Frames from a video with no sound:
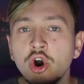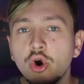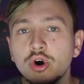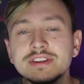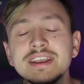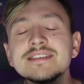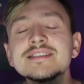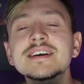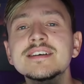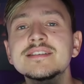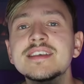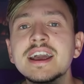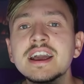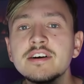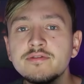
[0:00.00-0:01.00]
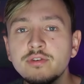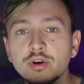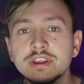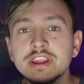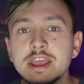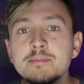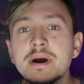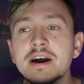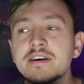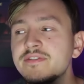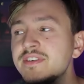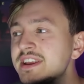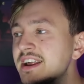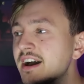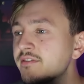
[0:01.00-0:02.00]
Und diese Gesänge wurden immer
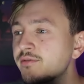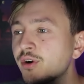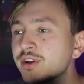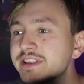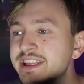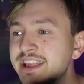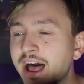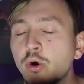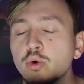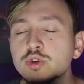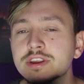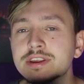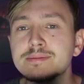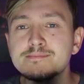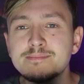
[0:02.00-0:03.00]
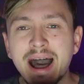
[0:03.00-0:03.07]
wieder von lauten,